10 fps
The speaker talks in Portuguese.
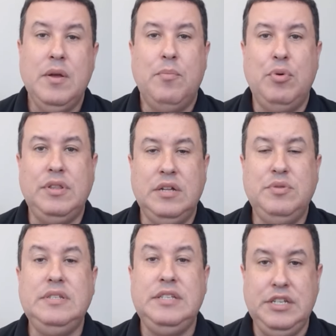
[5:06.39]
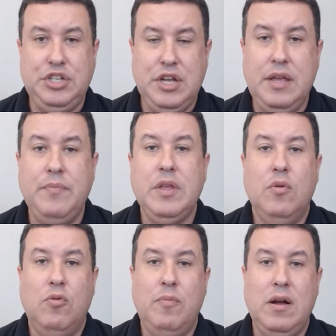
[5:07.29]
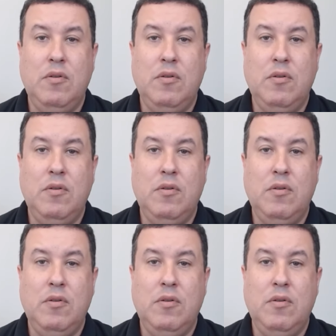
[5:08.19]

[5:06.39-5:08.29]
portanto, existe aí uma,